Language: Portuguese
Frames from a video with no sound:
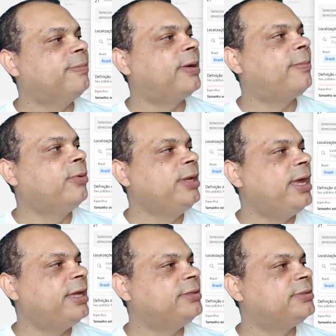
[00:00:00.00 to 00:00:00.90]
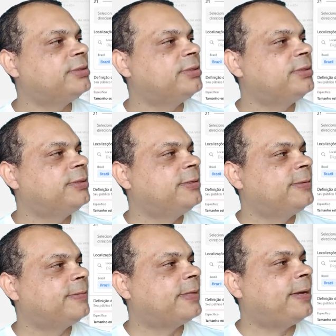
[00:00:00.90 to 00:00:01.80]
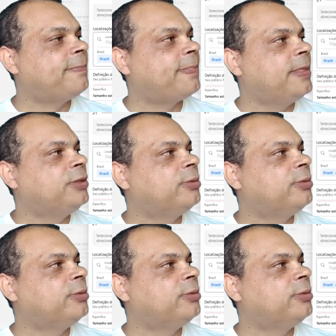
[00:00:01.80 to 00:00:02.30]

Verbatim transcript: para mulheres, tá?